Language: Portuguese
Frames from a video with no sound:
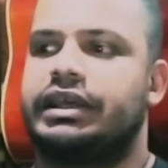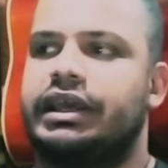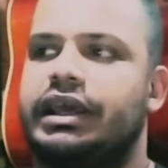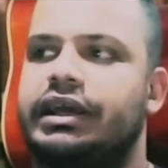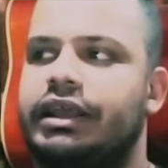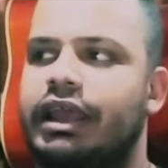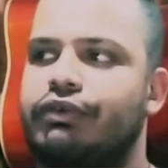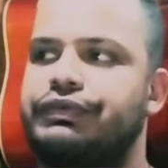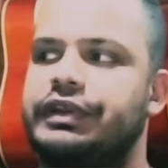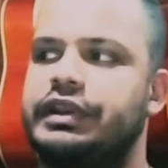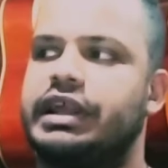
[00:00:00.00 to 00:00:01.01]
É, é o
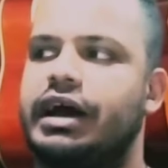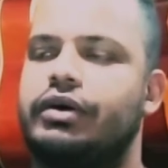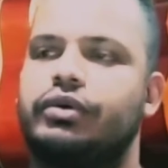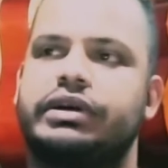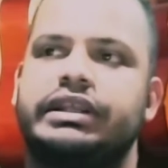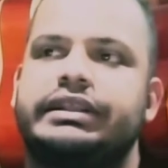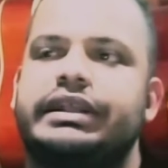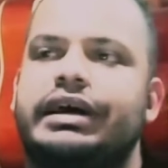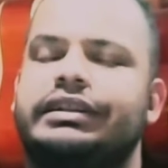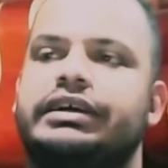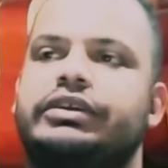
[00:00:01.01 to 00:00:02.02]
final que
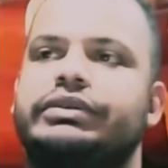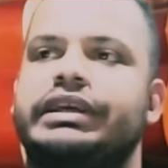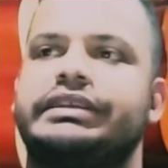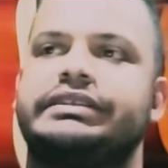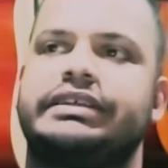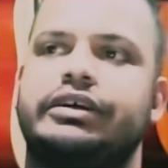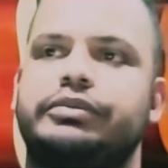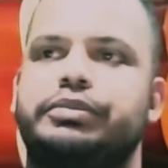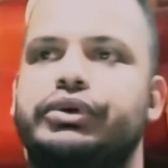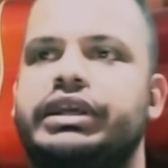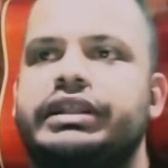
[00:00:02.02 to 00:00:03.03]
tá dando tensão
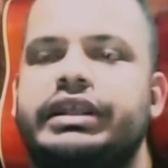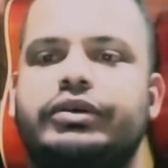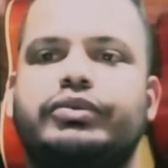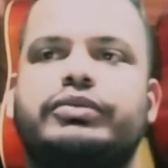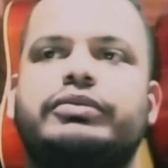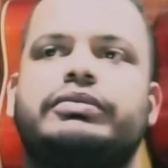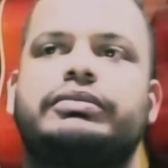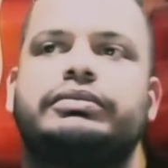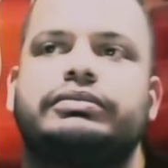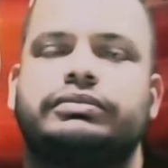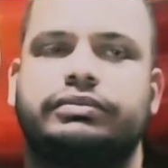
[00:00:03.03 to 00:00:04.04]
porque tem um,
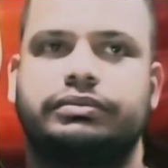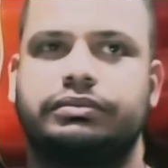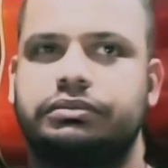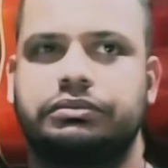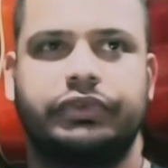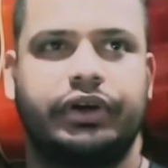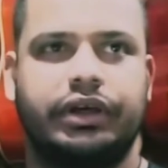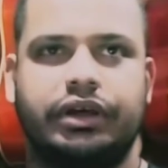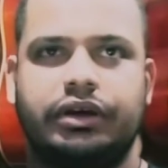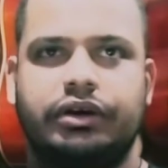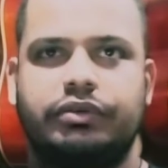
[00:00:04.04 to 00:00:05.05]
um
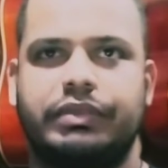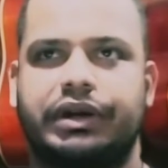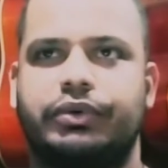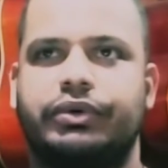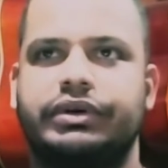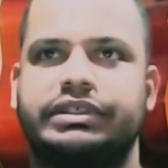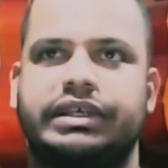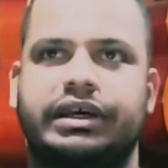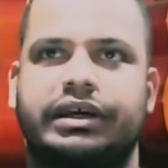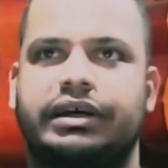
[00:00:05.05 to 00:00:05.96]
uma coisa.